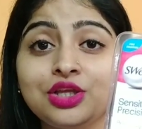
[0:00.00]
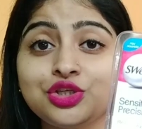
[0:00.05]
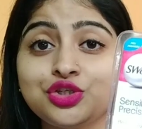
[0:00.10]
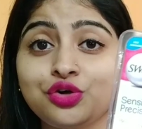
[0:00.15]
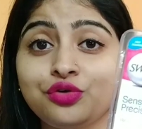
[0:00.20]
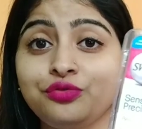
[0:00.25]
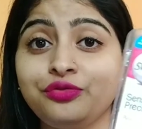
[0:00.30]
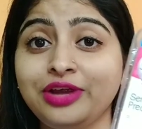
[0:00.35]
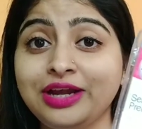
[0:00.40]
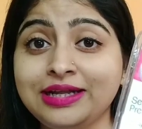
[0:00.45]

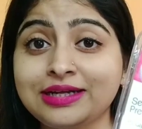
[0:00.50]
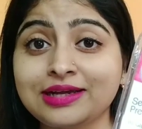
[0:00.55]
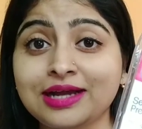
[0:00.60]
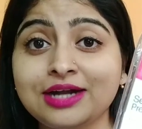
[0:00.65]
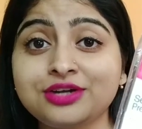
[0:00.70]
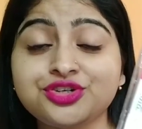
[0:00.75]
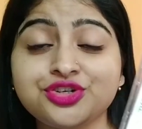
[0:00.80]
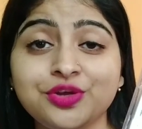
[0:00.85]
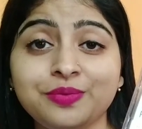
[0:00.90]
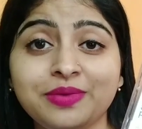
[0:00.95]
जो वीट का
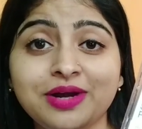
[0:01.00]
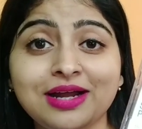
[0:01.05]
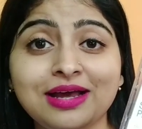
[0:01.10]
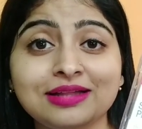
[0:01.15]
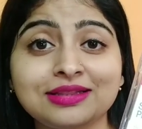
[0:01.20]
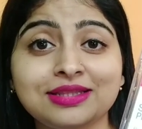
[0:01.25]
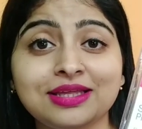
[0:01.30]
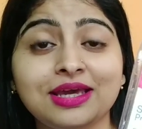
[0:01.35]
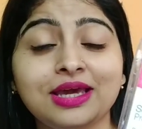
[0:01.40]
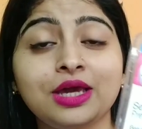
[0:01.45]
ट्रिमर
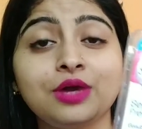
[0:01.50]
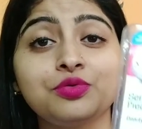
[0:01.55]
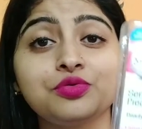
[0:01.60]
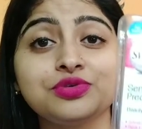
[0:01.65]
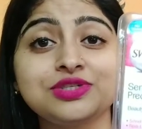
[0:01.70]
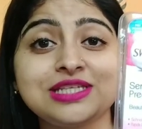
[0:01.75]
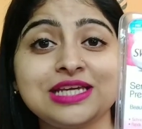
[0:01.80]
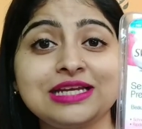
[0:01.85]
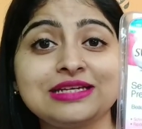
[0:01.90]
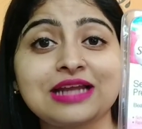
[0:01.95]
आते हैं
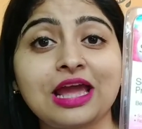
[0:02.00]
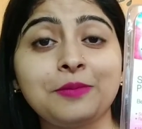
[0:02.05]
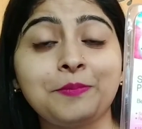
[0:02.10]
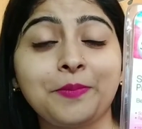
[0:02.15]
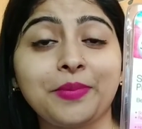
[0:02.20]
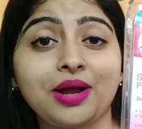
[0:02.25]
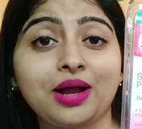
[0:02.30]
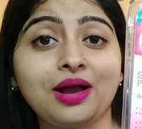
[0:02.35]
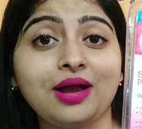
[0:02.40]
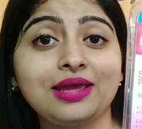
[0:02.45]
उसी
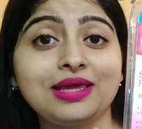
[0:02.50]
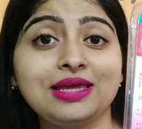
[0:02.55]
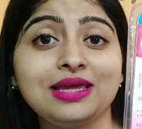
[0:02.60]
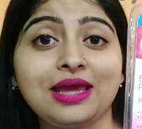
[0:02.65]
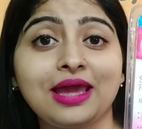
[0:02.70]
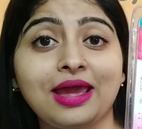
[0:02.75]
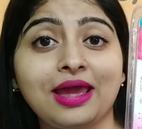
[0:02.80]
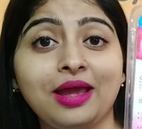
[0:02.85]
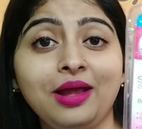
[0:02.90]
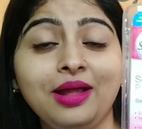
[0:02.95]
टाइप का
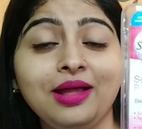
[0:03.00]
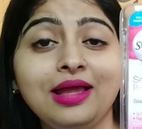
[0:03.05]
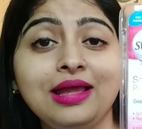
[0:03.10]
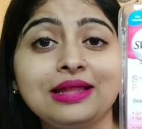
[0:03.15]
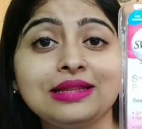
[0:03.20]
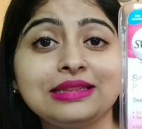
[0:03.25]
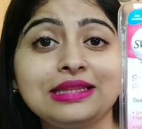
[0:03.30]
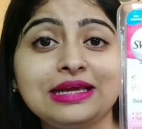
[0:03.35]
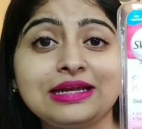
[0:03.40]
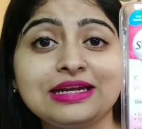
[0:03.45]
ही है
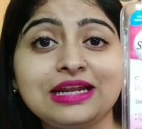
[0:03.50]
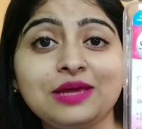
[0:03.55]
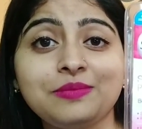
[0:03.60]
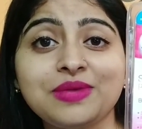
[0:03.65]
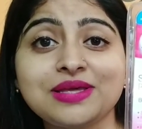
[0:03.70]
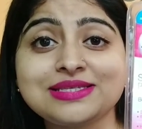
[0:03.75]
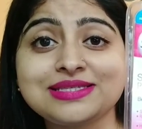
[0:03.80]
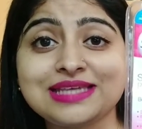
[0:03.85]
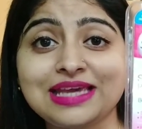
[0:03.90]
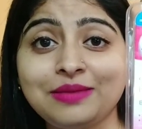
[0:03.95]
दिखने
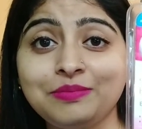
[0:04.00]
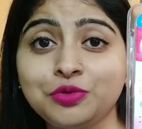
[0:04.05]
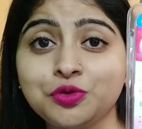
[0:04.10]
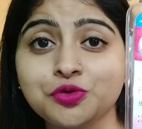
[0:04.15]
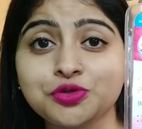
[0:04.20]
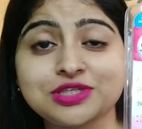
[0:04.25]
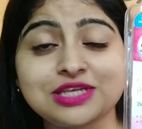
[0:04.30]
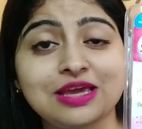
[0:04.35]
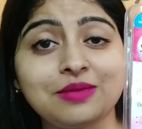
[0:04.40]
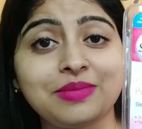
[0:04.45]
में सेम
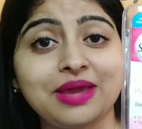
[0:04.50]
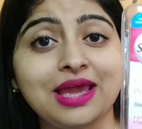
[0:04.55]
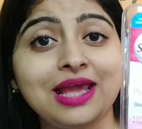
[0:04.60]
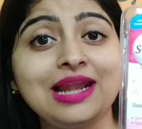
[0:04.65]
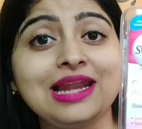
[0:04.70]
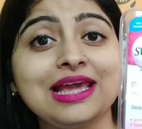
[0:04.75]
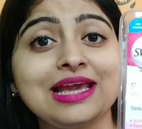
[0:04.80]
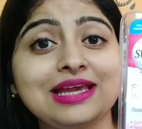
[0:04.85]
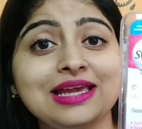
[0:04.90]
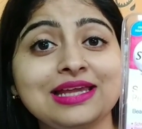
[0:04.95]
टू सेम है
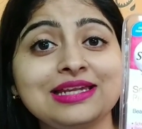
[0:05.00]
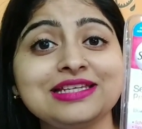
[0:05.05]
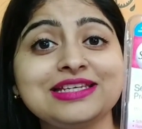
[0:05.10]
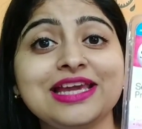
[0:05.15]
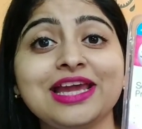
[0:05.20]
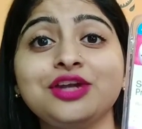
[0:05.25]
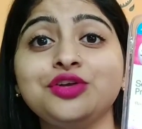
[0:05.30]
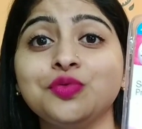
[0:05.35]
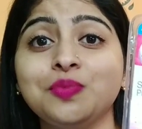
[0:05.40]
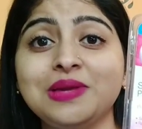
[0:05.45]
लेकिन
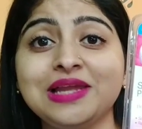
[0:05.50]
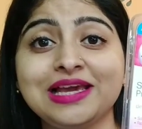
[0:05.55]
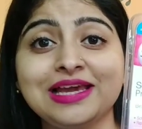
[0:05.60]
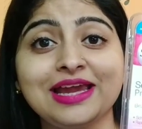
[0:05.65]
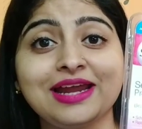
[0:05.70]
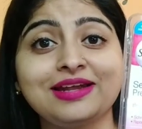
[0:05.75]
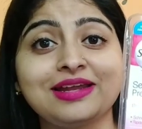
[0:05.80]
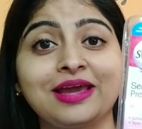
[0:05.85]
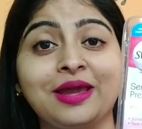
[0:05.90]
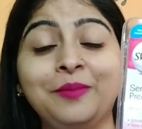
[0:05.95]
ये
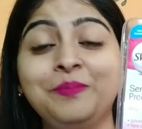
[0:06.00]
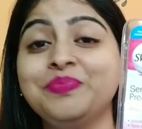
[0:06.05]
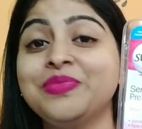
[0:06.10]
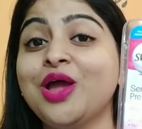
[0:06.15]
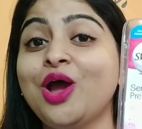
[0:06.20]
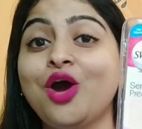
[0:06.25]
डुप्लीकेट है